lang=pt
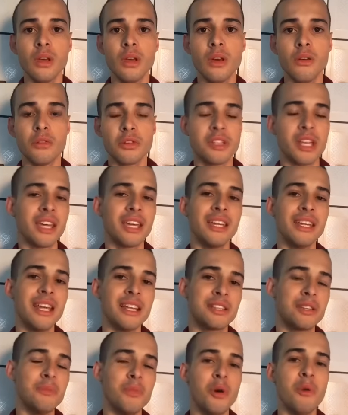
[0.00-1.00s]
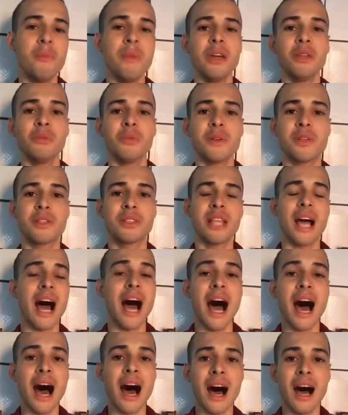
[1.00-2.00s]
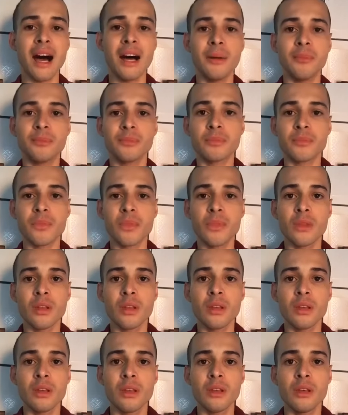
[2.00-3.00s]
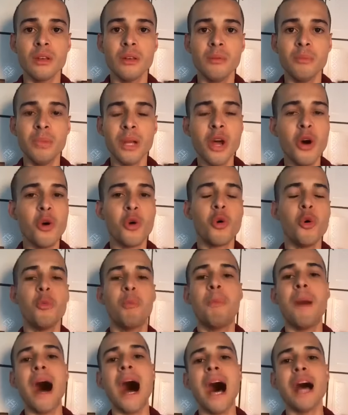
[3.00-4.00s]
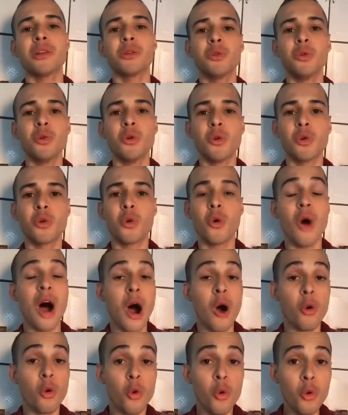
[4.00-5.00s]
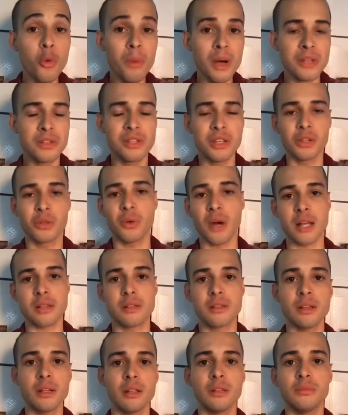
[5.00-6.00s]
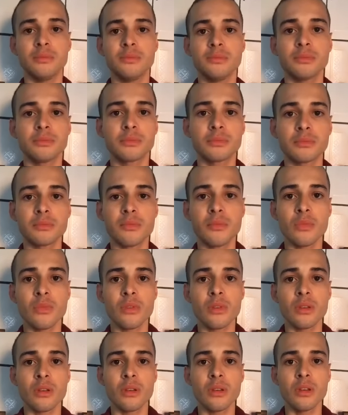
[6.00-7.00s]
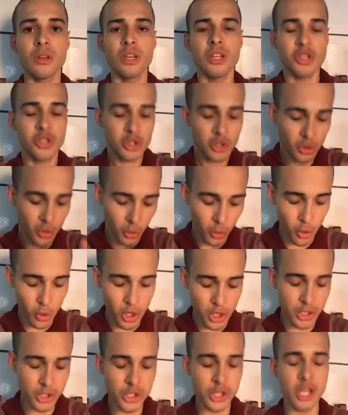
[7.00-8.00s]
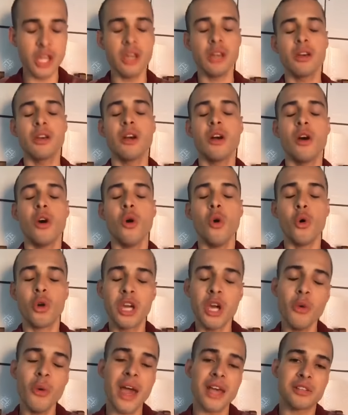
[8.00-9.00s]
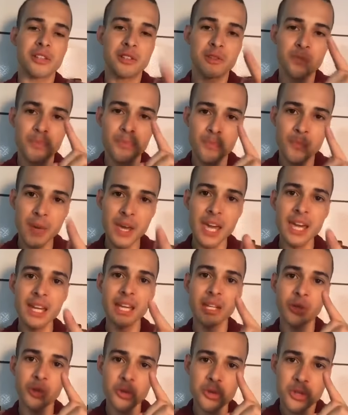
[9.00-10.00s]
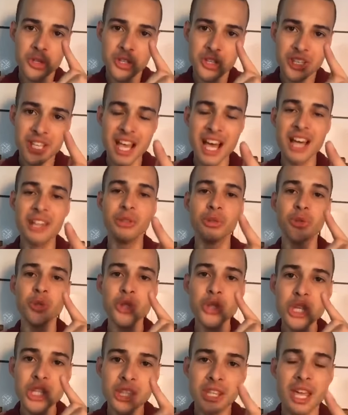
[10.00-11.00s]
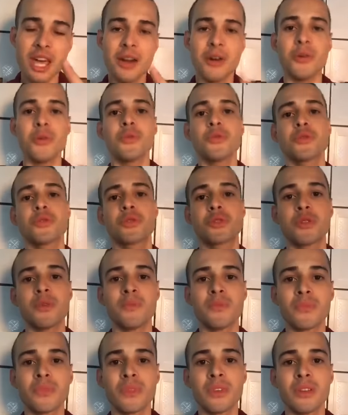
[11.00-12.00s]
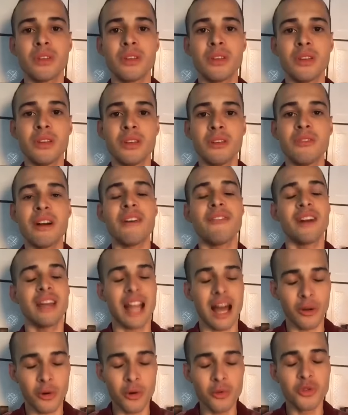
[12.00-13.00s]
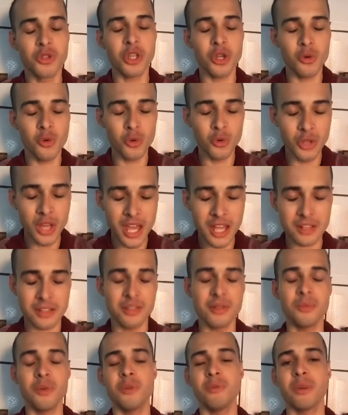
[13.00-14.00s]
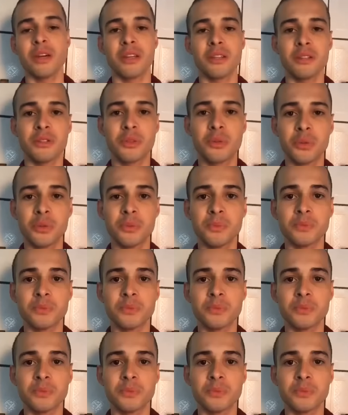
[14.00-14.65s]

Você que nesse momento está preocupado com alguma situação. Escute o que o Espírito Santo de Deus vai falar contigo nesse momento.